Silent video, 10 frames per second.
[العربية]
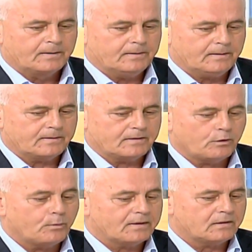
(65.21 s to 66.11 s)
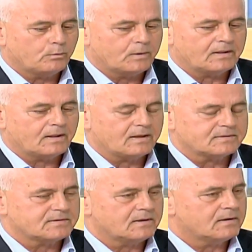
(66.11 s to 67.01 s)
نحن نواة القوات
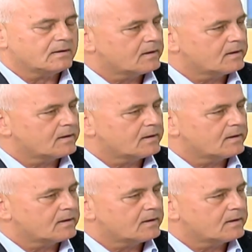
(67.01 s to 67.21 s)
الخاصة